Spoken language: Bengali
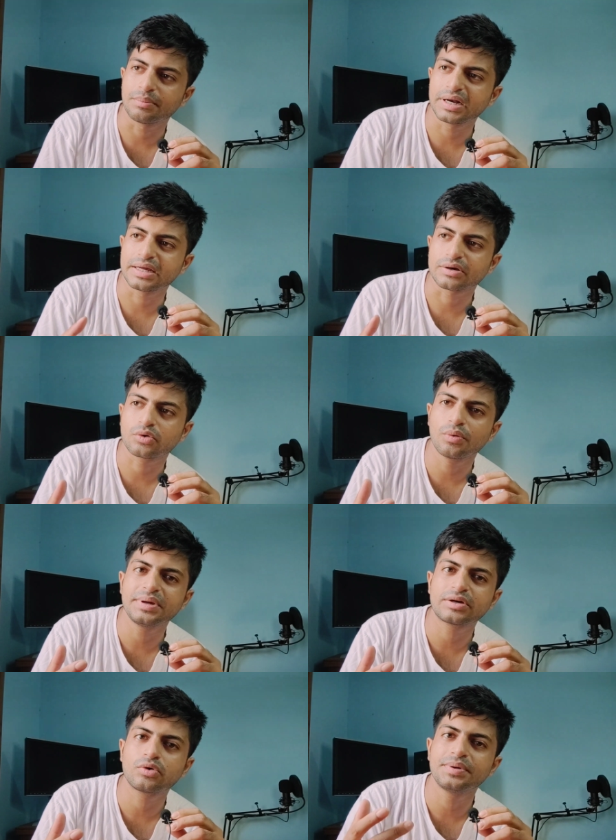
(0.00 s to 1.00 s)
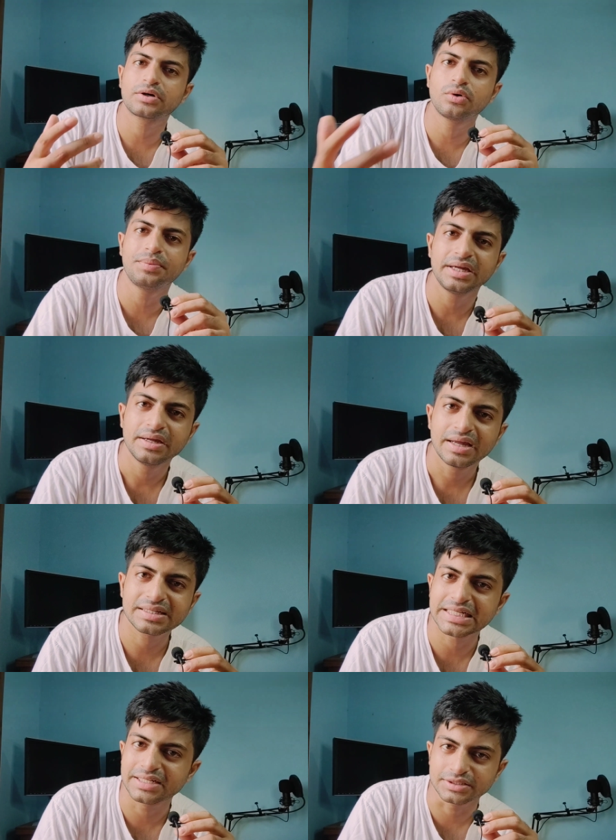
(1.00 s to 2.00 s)
মানে খুবই খুবই খুবই
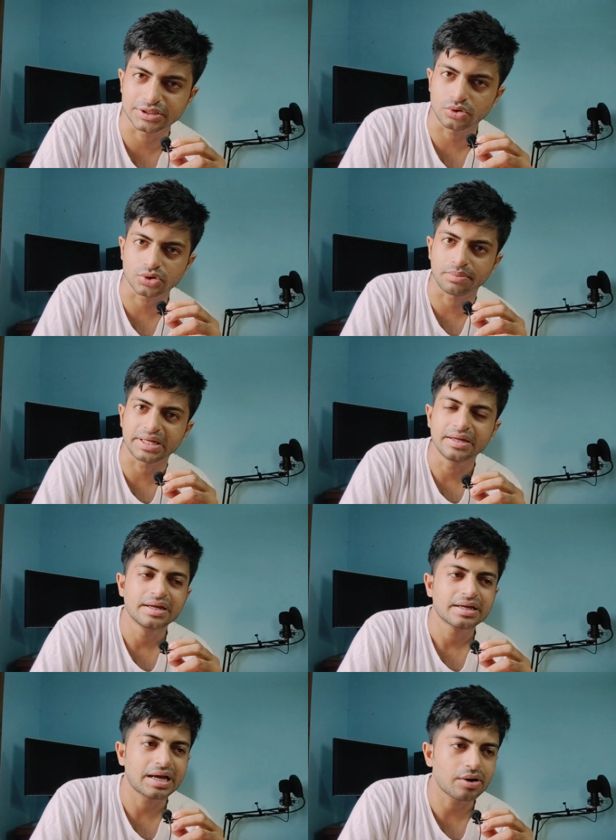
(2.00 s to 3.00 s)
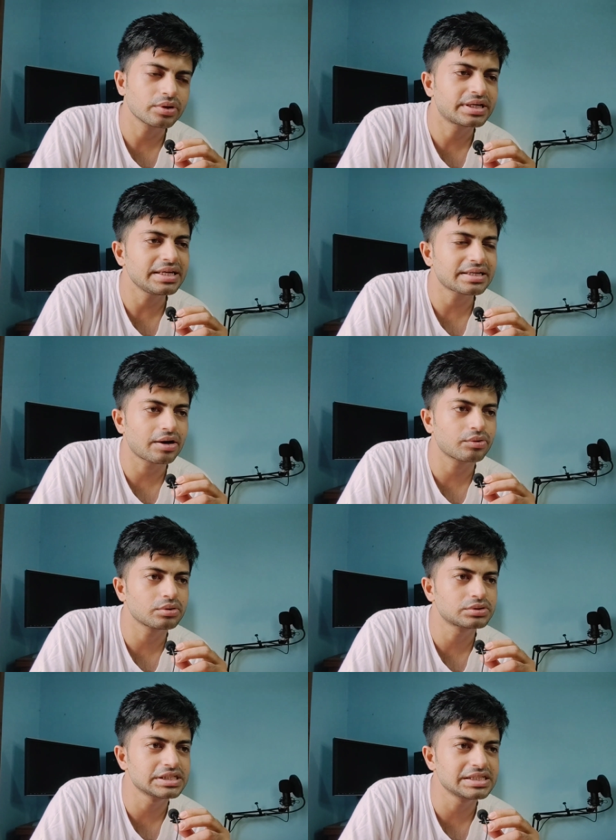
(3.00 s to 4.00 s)
এক্সাইটেড ছিল সবাই কারণ কি
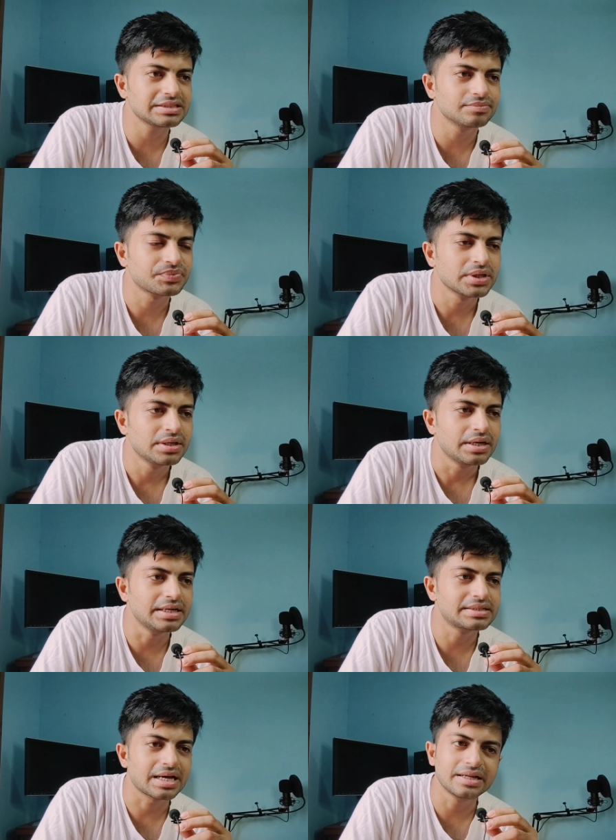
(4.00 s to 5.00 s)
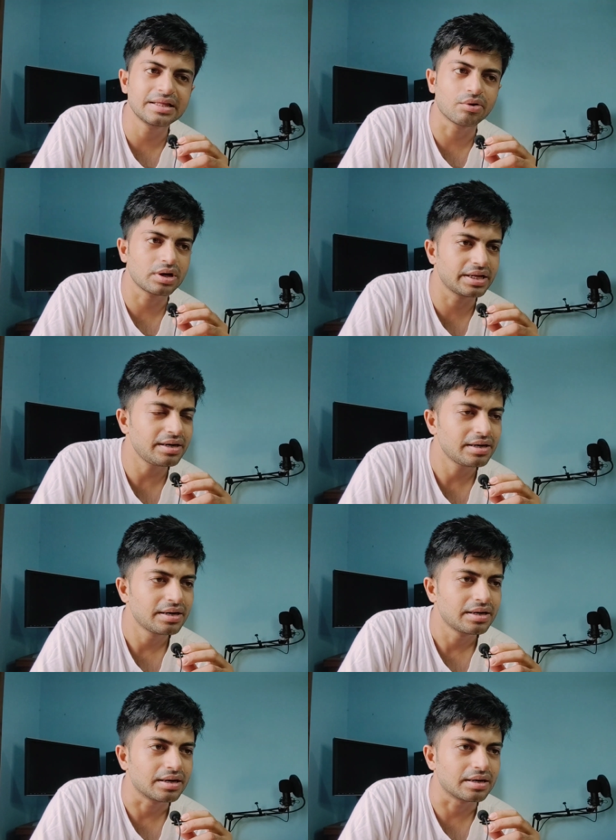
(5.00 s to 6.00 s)
কারণটা হচ্ছে যে এই সানি দেওয়ালের
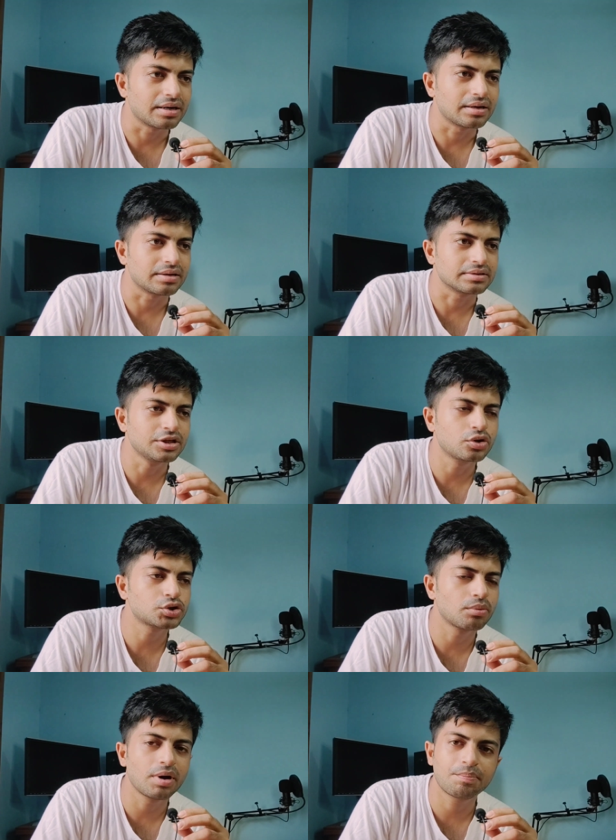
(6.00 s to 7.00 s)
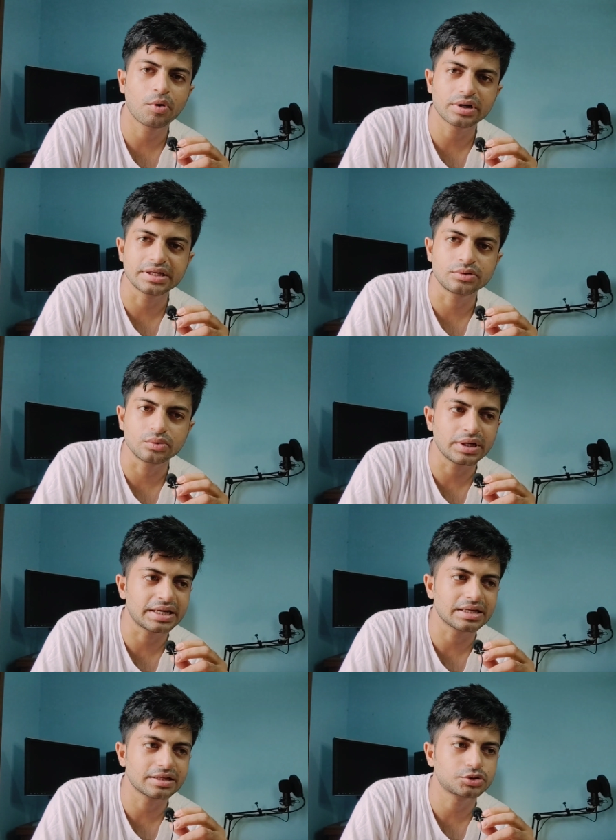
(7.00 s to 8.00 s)
দীর্ঘ সময় পর কিন্তু
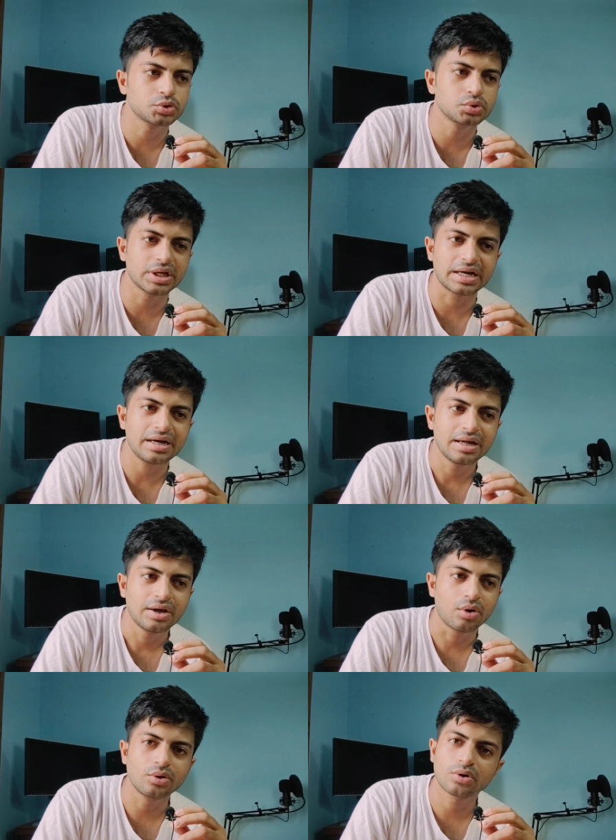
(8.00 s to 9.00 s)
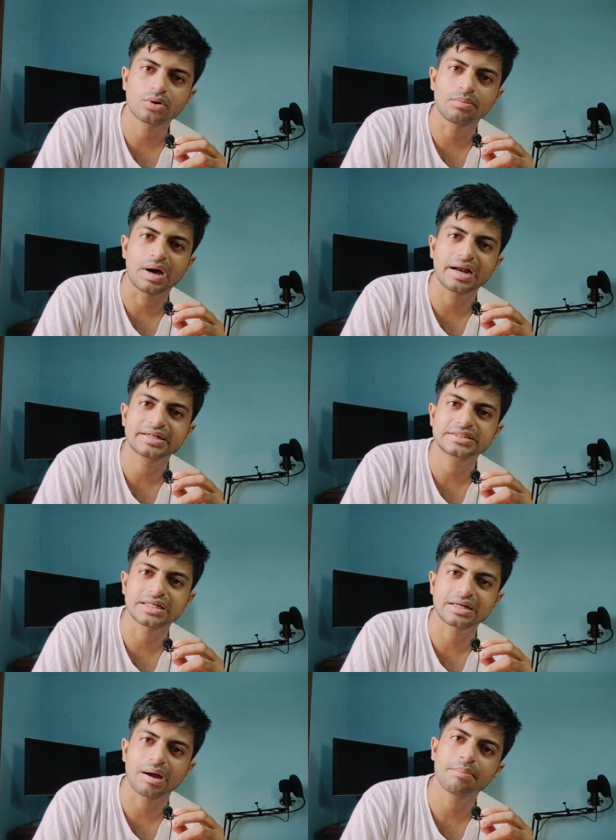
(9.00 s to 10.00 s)
এই গাদার টু দ্বারা অন্যরকম
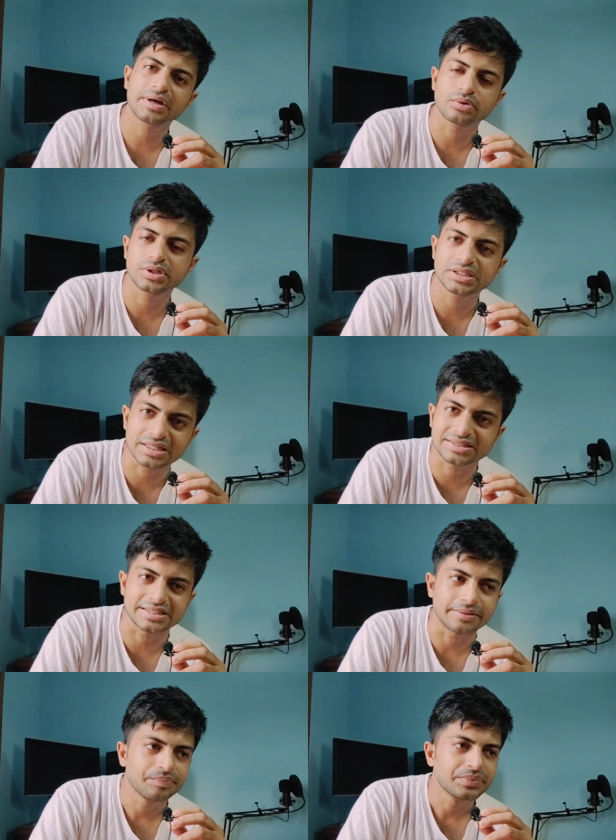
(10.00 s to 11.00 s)
আরেকটা কামব্যাক হতে যাচ্ছে